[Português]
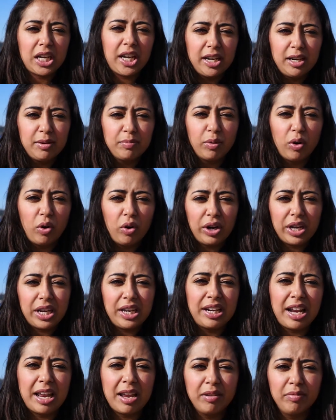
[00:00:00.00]
carimbou
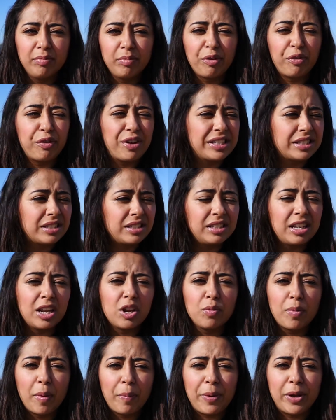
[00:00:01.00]
e nem me fez
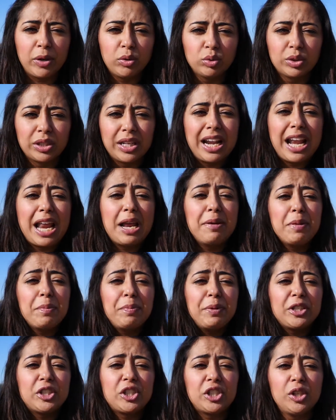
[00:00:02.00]
nenhuma pergunta, nem me
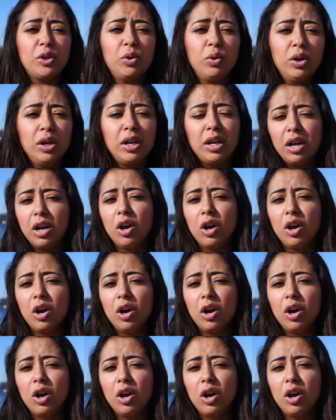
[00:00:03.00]
pediu